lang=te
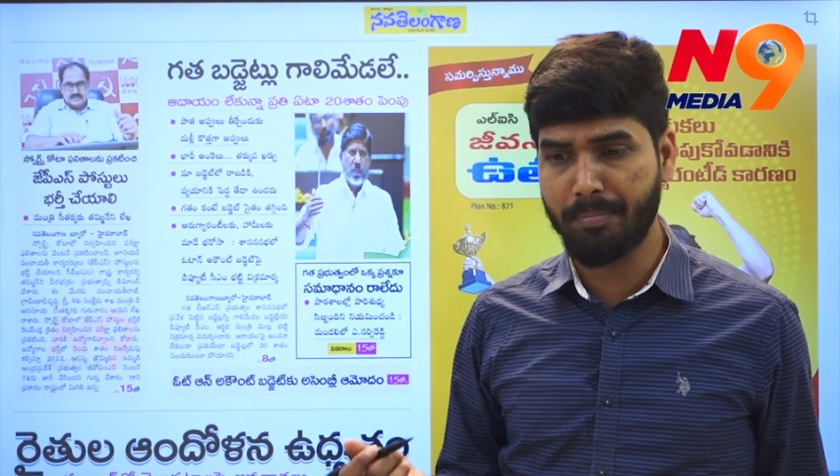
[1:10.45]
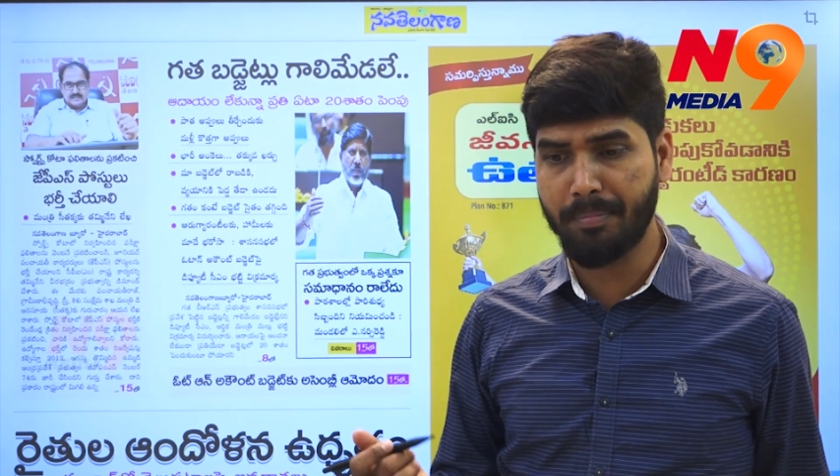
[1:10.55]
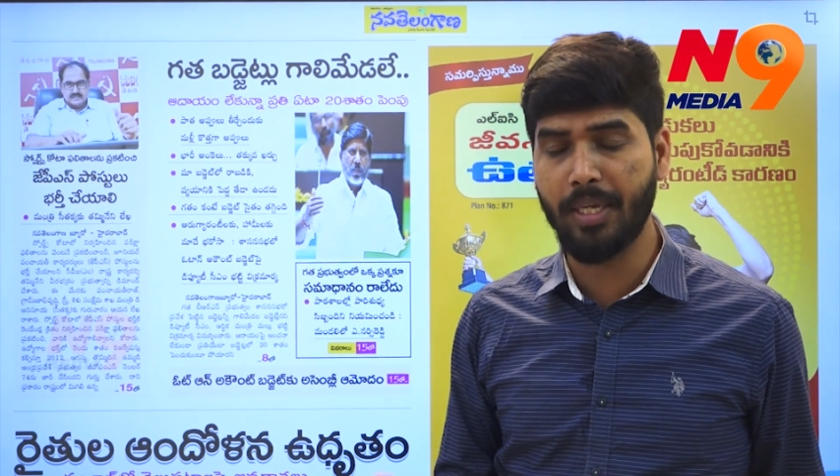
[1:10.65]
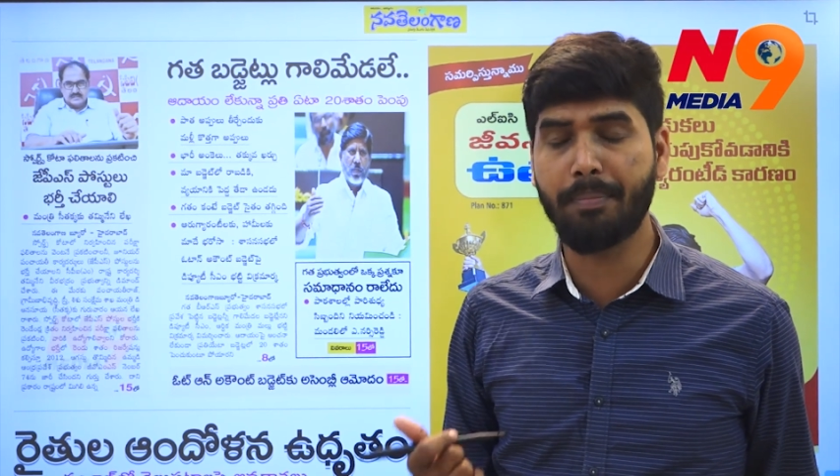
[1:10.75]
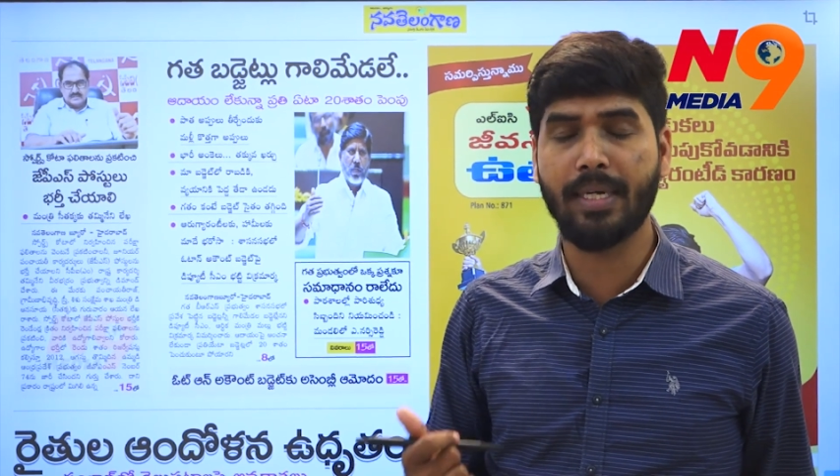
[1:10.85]

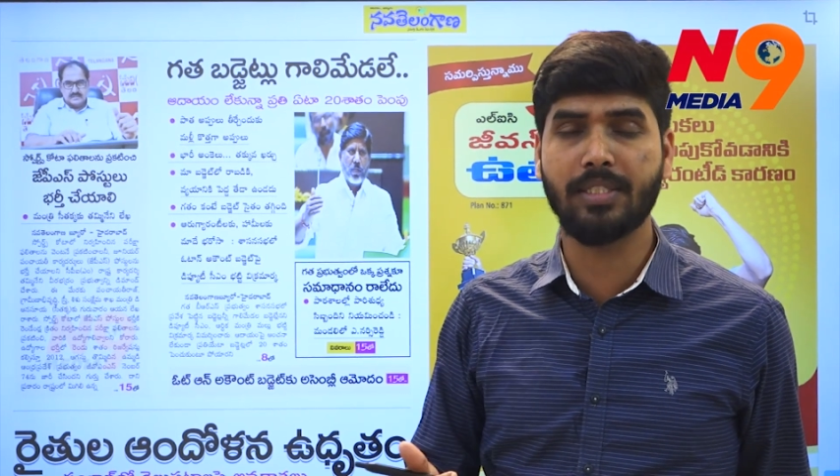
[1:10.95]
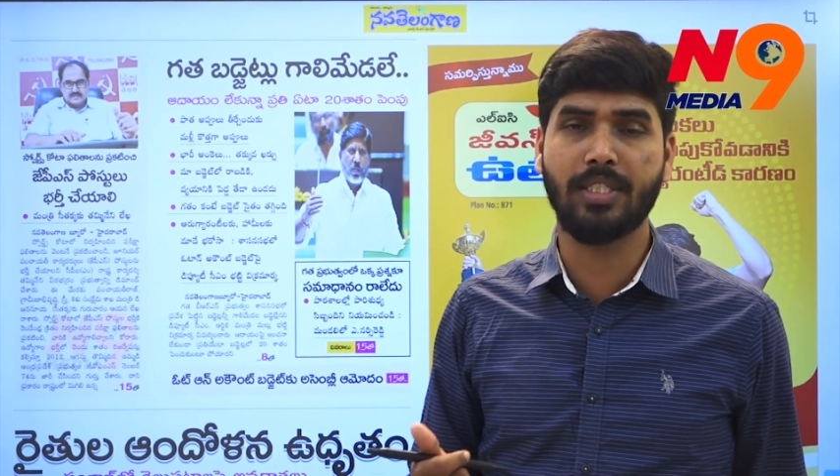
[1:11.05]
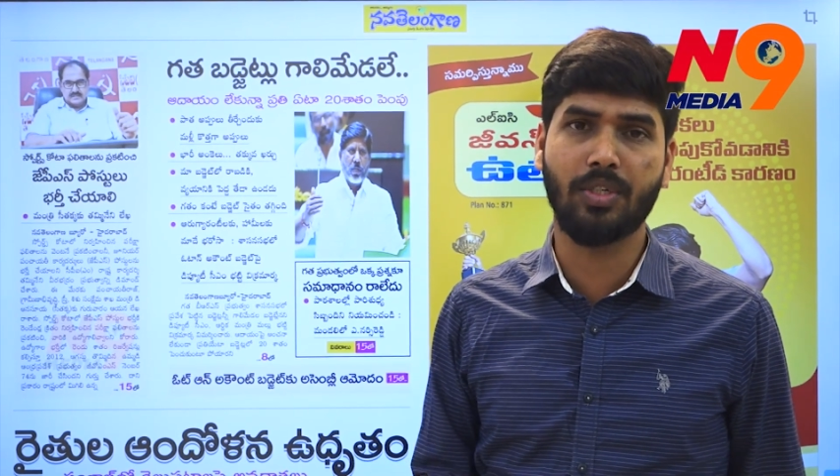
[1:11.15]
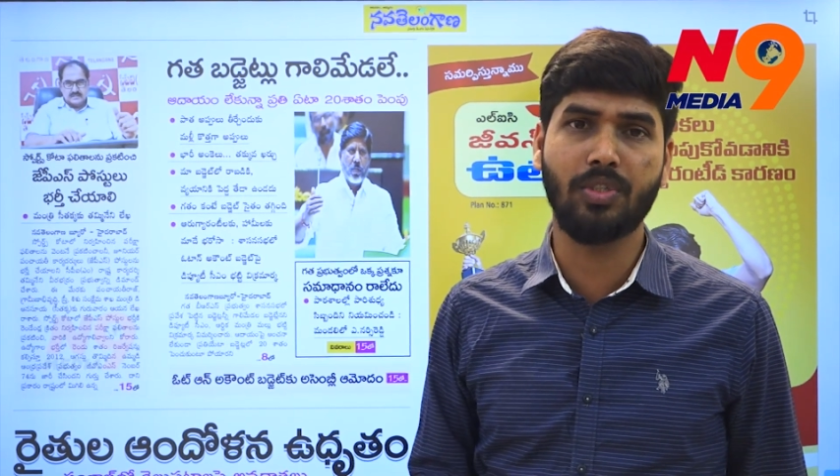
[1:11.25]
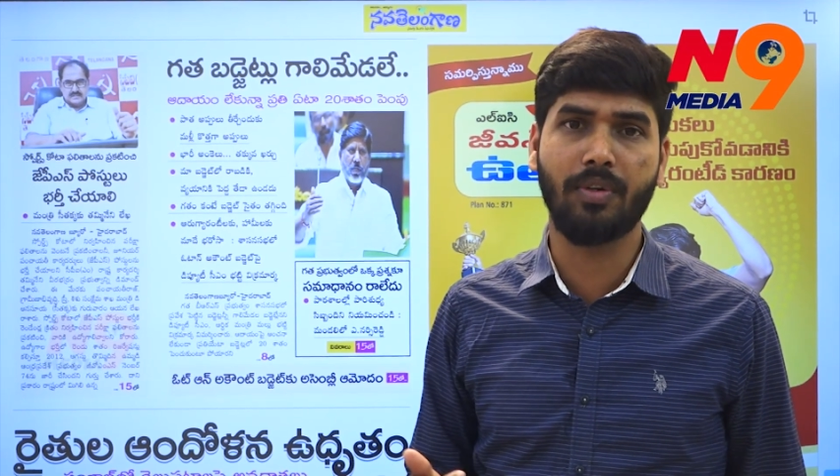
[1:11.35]
మీ
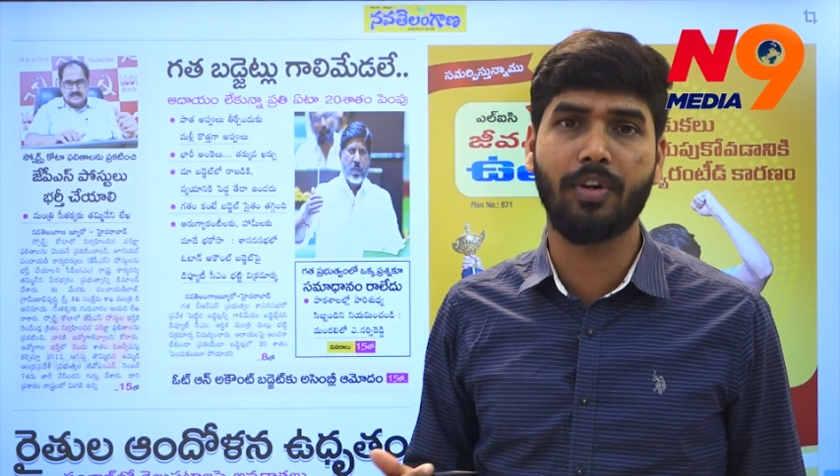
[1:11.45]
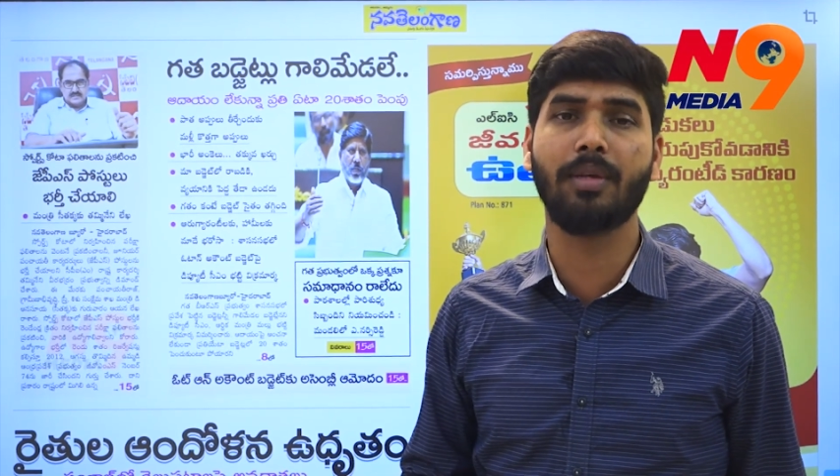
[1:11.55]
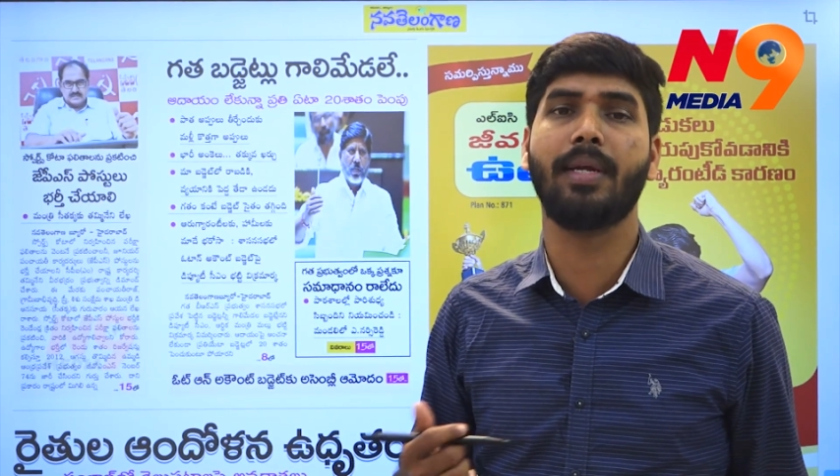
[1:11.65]
బడ్జెట్ ఎవరి